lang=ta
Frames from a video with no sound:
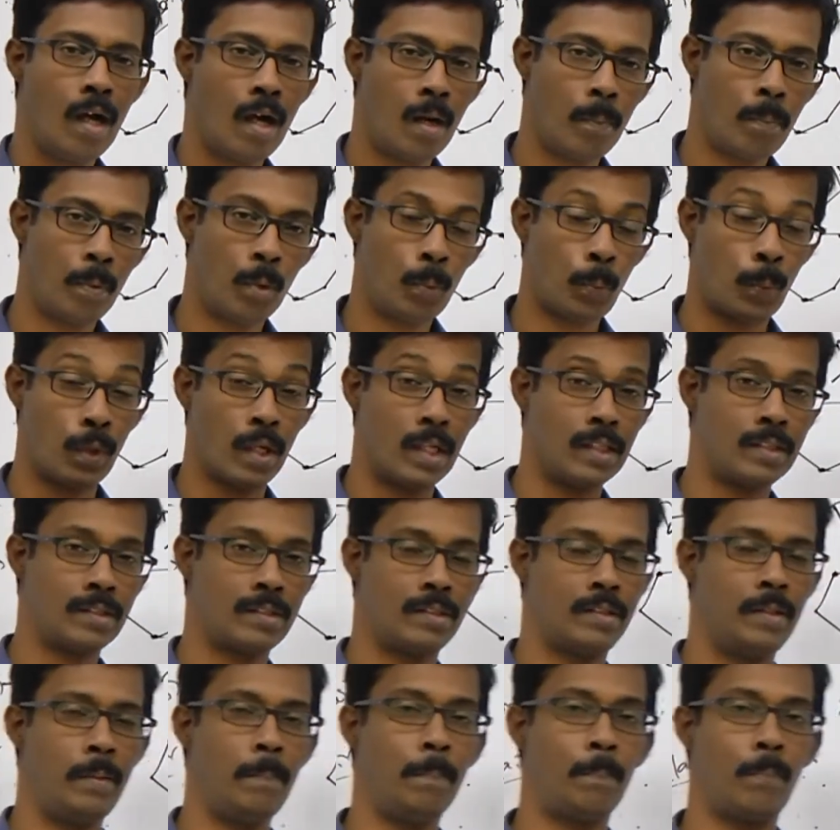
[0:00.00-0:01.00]
அப்போ ப்ளஸ்
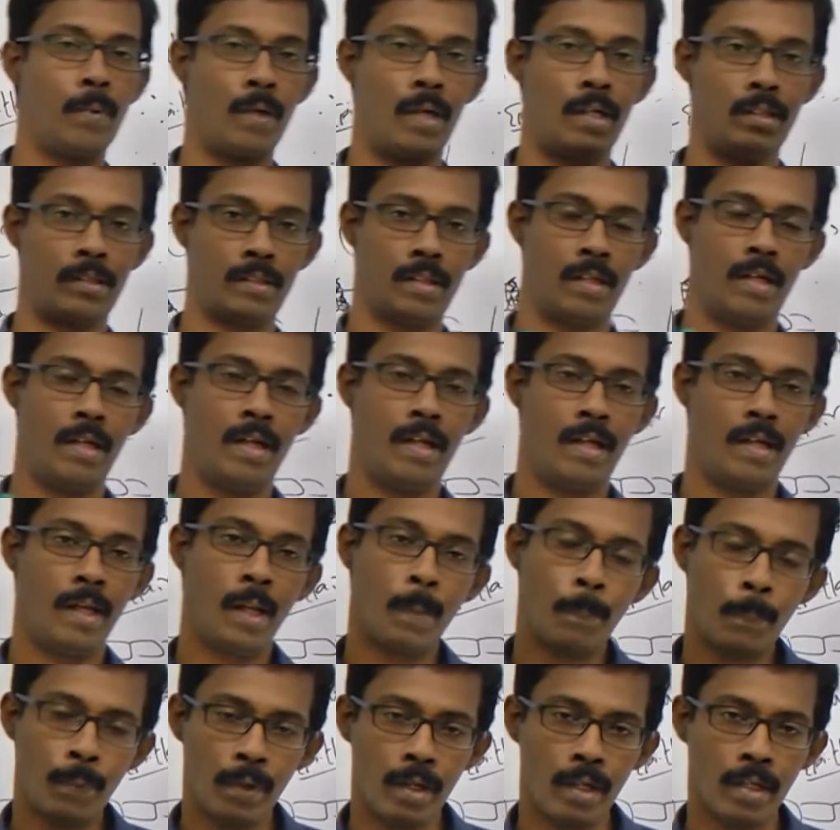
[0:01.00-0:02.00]
சிம்ப்ளாஸ்ட்
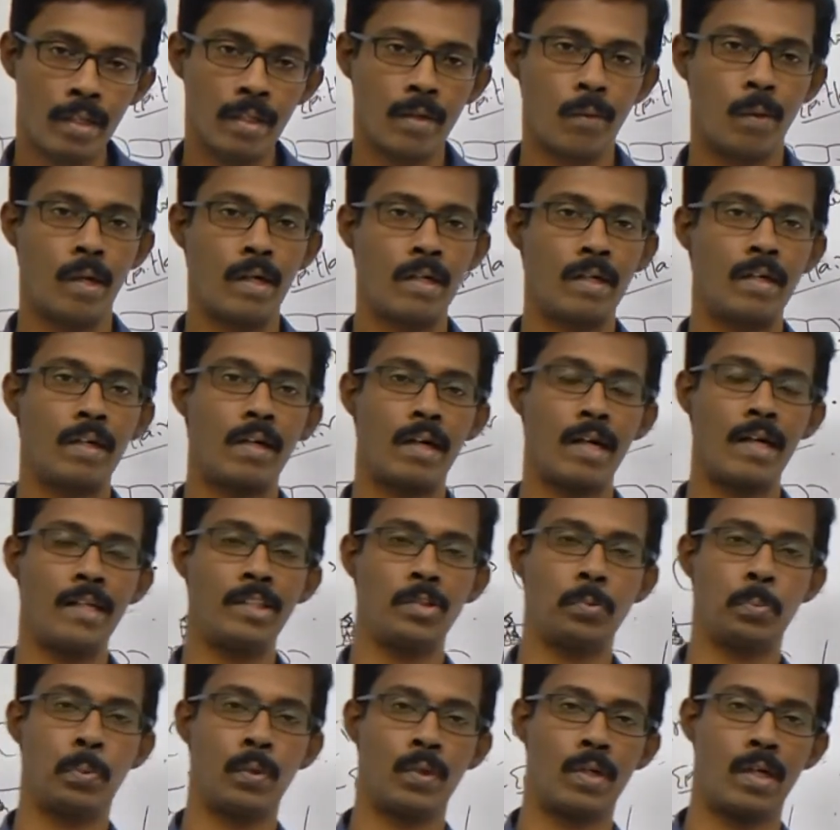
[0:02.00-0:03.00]
எப்படி அந்த வாட்டர்
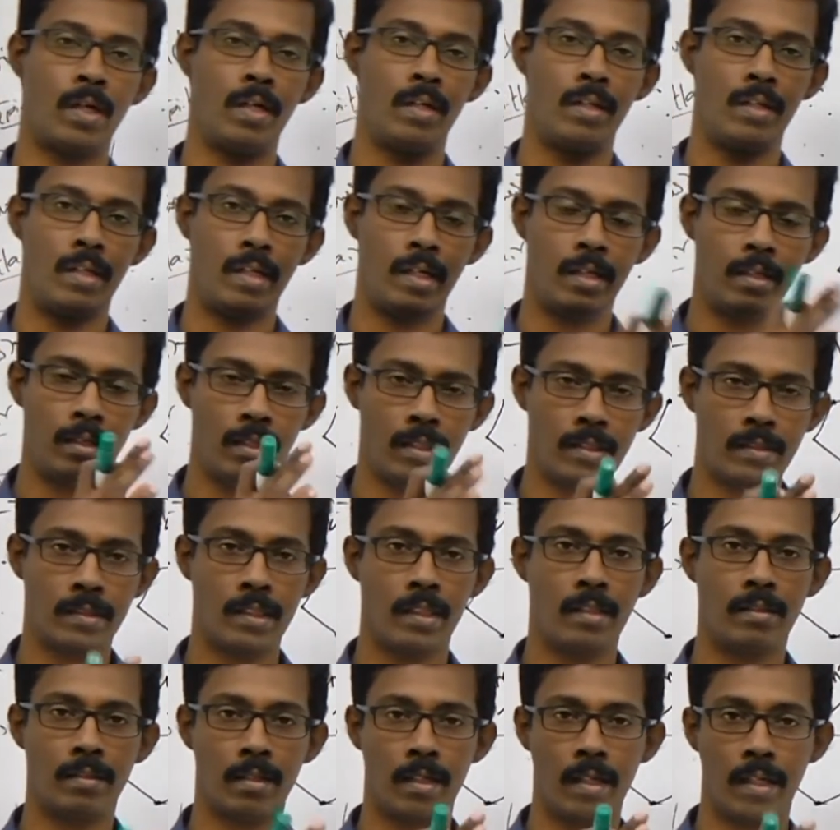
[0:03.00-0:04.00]
டிரான்ஸ்போர்ட் ஆகுது எந்த
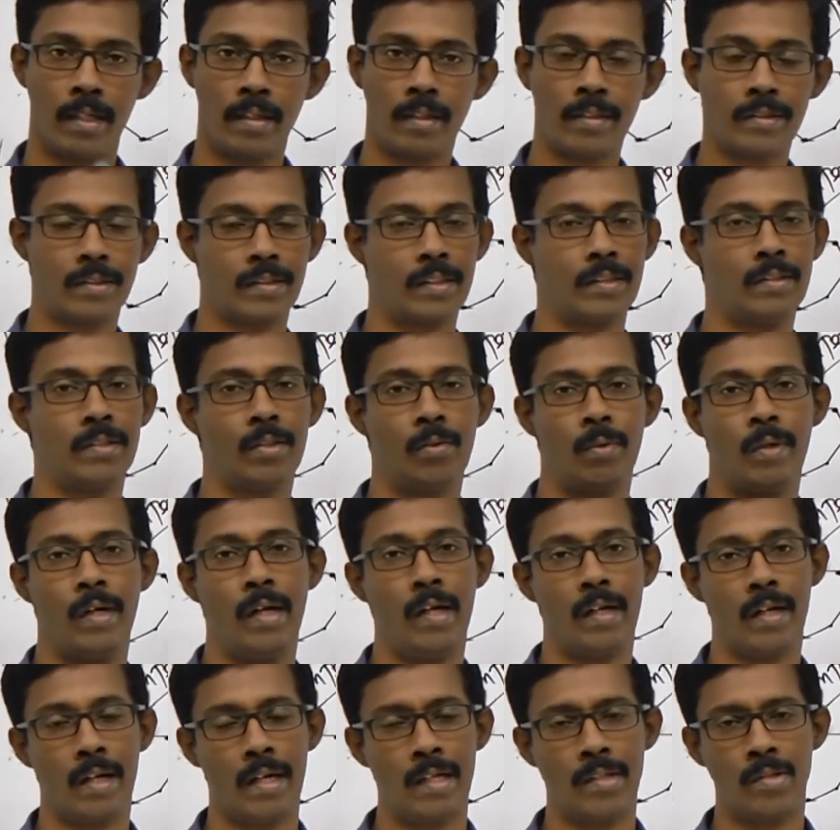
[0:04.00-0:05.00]
செல்ஸில் எந்த ஸ்ட்ரக்சர்
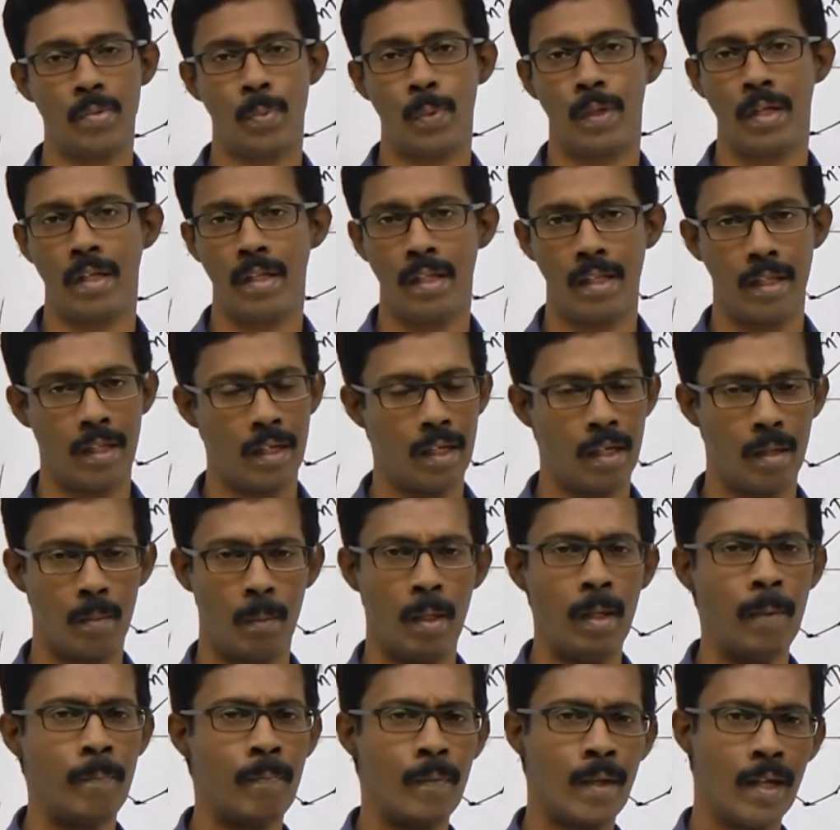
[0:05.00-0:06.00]
வழியாக டிரான்ஸ்போர்ட் ஆகுது அதெல்லாம்
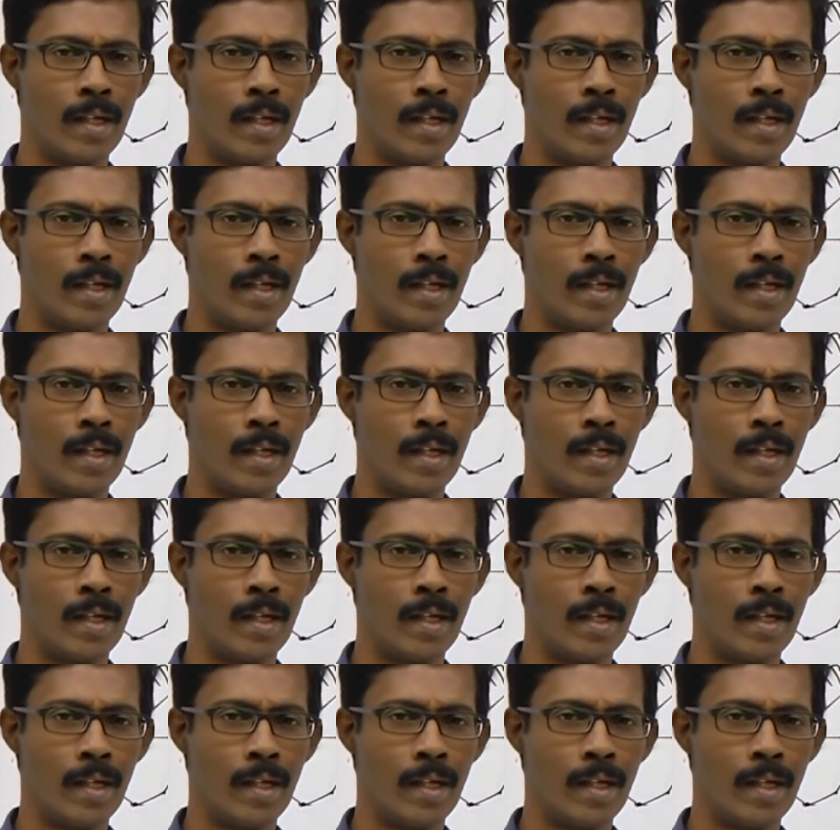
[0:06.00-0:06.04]
நம்ம